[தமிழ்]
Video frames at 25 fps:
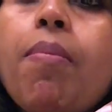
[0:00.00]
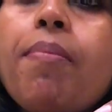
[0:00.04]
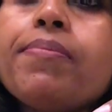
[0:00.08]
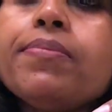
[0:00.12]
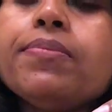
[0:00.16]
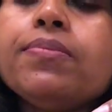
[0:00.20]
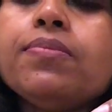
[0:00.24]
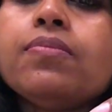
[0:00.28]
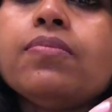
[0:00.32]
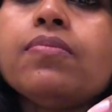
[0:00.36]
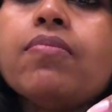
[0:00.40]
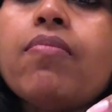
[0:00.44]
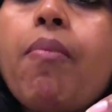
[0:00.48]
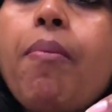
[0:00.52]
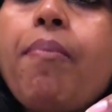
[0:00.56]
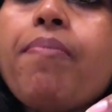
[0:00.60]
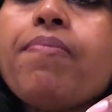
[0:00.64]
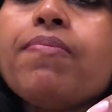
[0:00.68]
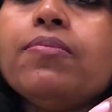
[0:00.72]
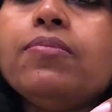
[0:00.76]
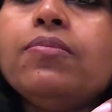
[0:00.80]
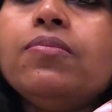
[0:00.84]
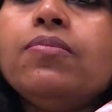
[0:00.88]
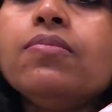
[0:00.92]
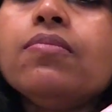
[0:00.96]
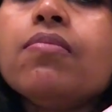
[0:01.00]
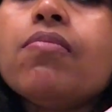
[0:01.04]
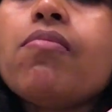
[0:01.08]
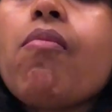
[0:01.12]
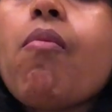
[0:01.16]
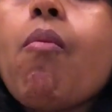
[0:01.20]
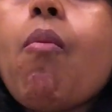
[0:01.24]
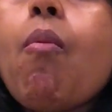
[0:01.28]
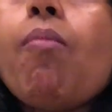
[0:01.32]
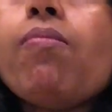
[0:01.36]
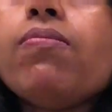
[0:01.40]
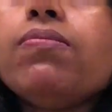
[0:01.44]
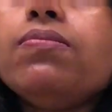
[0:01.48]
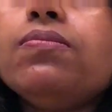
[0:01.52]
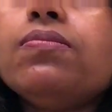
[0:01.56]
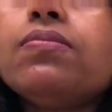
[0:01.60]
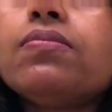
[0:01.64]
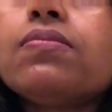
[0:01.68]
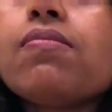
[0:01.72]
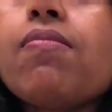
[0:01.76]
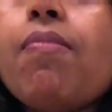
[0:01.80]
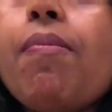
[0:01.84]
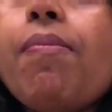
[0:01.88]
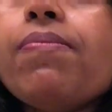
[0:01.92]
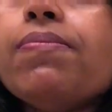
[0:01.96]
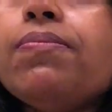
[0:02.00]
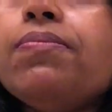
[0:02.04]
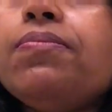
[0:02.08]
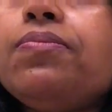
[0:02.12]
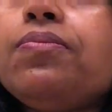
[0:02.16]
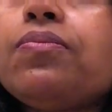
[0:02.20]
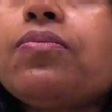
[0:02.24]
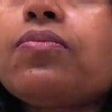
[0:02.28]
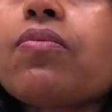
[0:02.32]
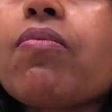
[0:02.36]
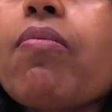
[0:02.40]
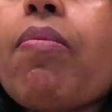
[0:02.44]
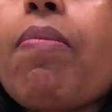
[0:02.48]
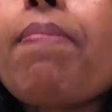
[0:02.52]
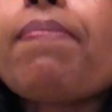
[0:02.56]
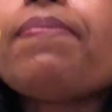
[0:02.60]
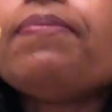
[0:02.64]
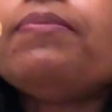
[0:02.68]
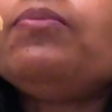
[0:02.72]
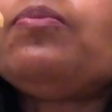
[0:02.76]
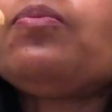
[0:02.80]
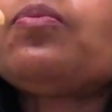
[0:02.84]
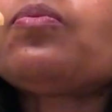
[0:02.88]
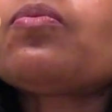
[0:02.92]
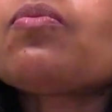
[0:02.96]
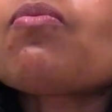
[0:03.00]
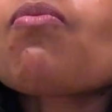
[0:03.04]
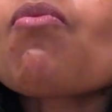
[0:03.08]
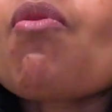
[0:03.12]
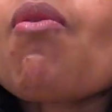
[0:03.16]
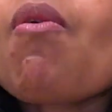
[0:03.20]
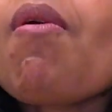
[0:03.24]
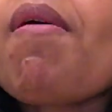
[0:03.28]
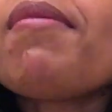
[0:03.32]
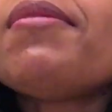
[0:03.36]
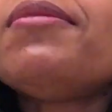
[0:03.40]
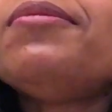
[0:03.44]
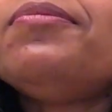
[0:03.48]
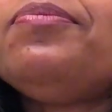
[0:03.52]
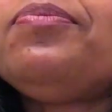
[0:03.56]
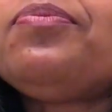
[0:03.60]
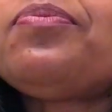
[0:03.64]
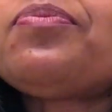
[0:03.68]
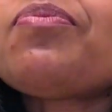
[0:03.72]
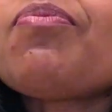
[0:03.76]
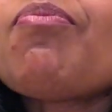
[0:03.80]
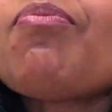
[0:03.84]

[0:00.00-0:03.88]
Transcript: பசி எடுக்கிற நேரத்தில் பழங்களை சாப்பிடுங்க அதாவது ஒரு சாப்பாட்டுக்கு ஒரு